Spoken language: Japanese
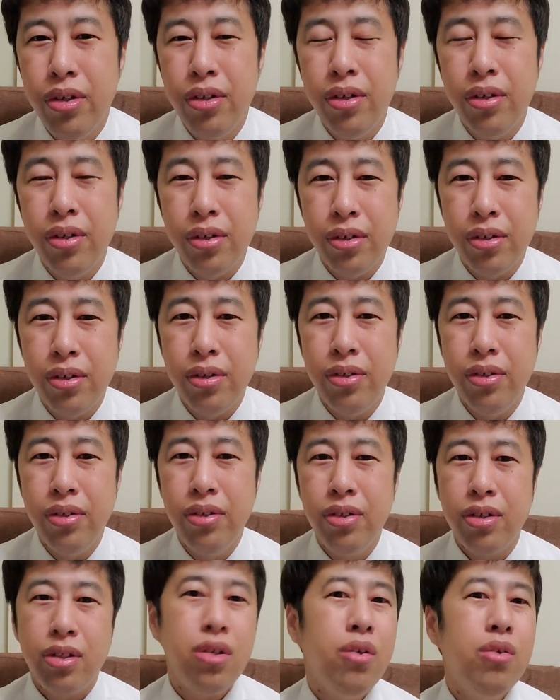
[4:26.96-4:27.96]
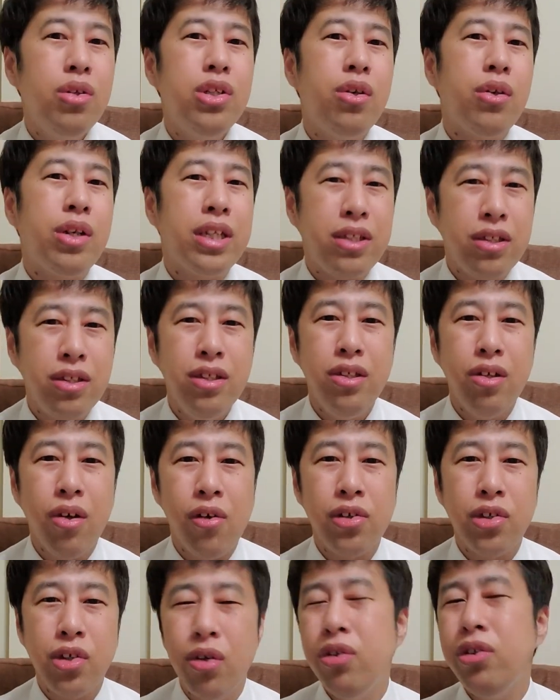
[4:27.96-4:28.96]
うん。その人きつい
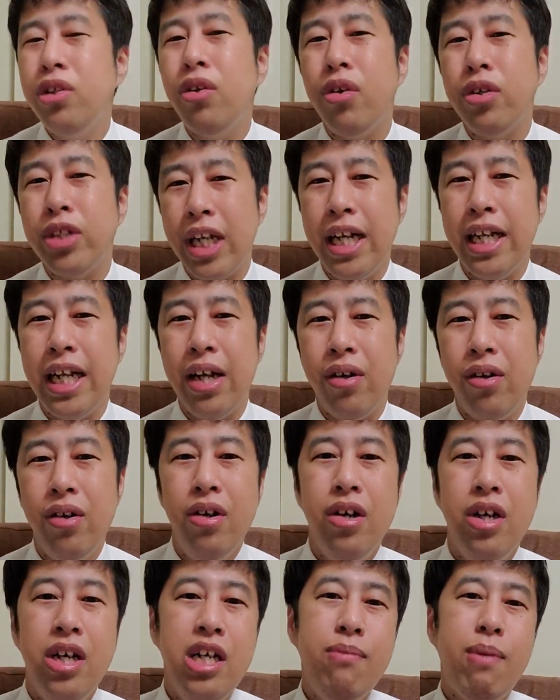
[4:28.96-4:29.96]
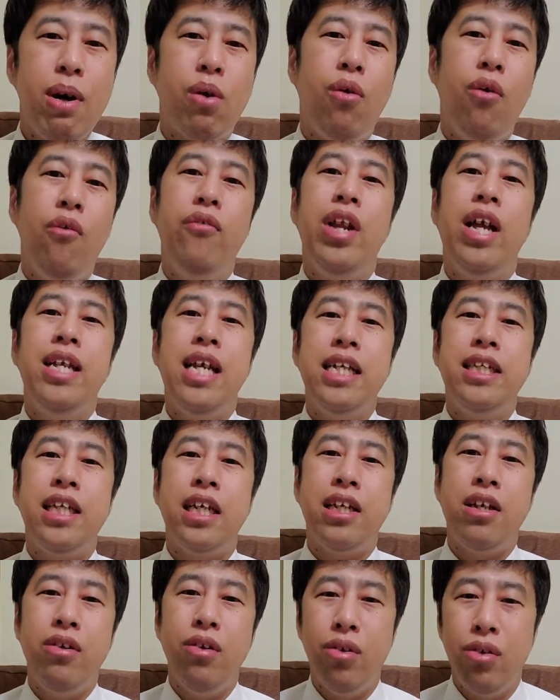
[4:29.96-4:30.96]
よ。その人のせいだよ。今こんなになっ
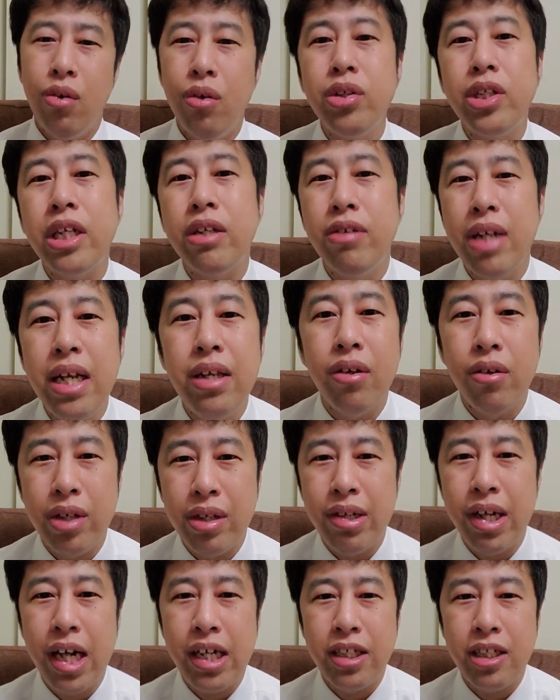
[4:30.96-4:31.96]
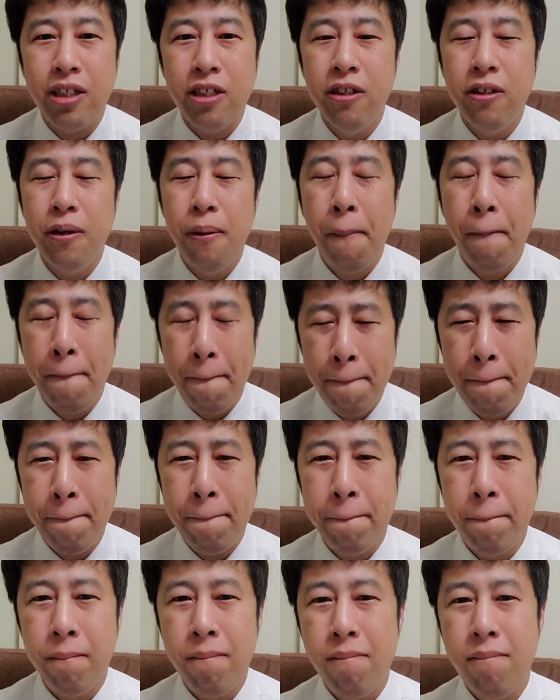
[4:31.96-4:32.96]
ちゃってるよ。どうしてくれんのっていう話。うん。
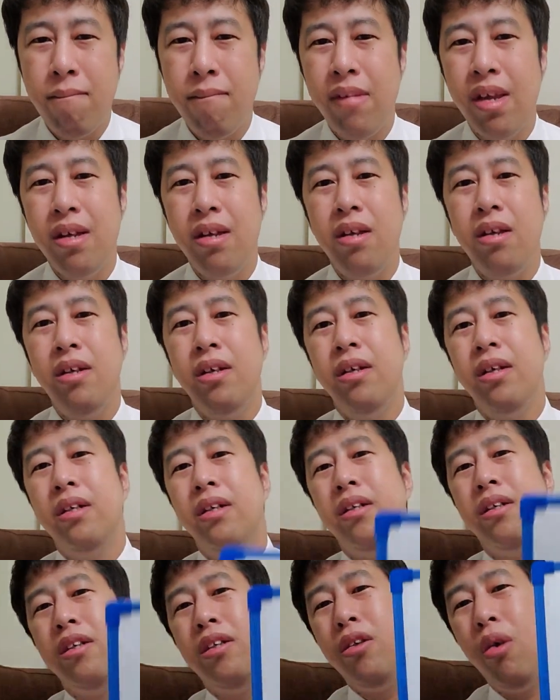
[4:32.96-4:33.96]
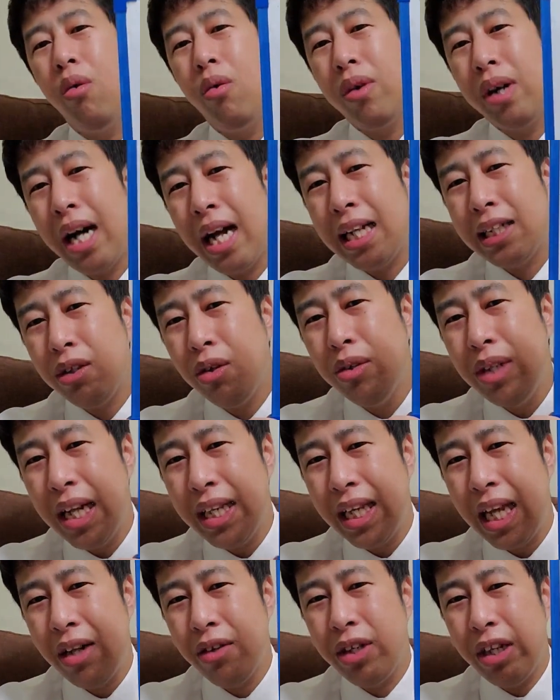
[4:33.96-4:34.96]
どっからそうなっ
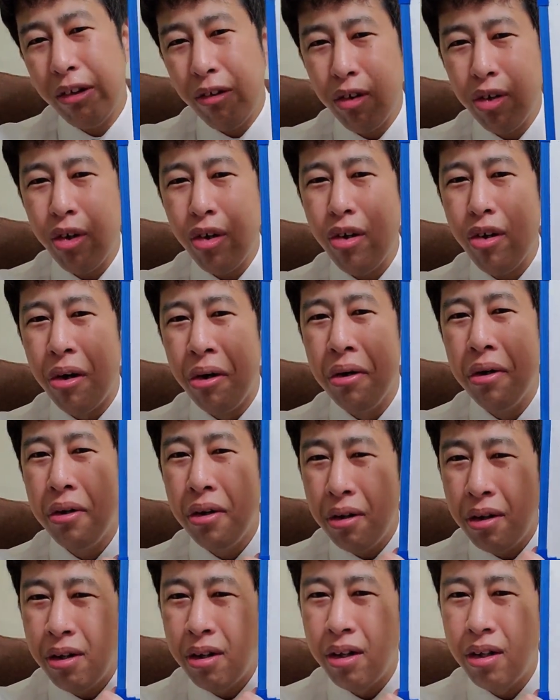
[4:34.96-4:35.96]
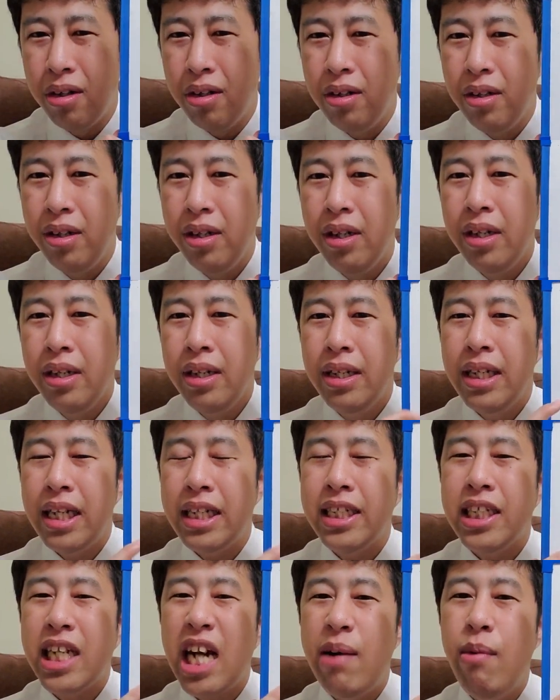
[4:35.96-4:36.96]
たのっていうことよ。うん。で、
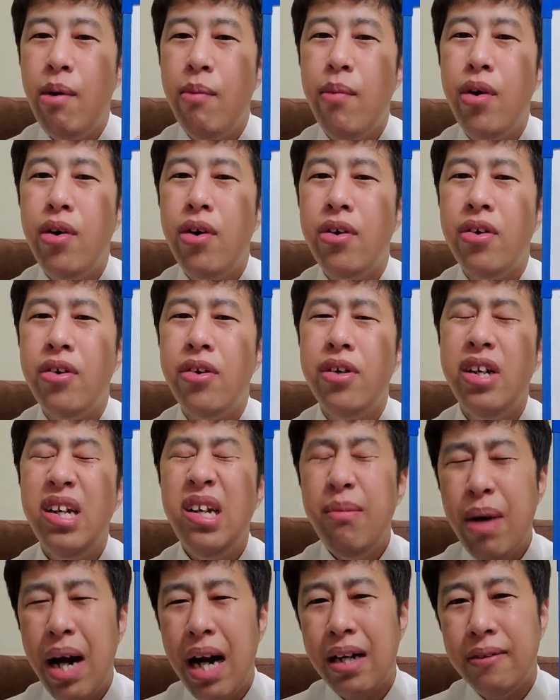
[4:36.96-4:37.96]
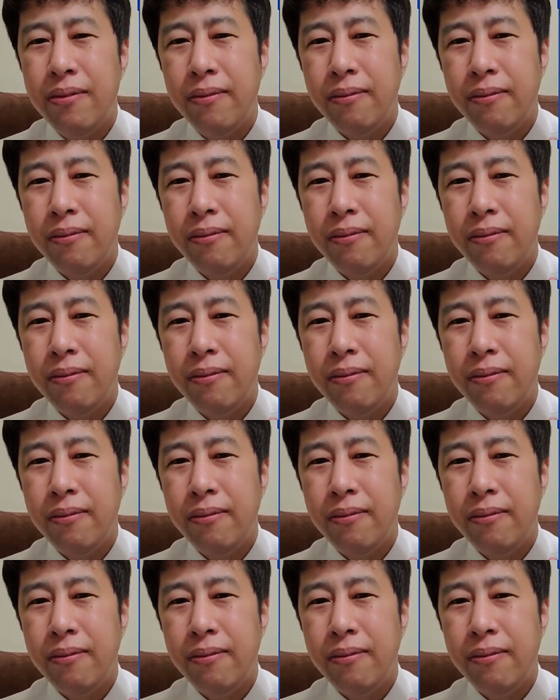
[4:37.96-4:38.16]
しかももう、今、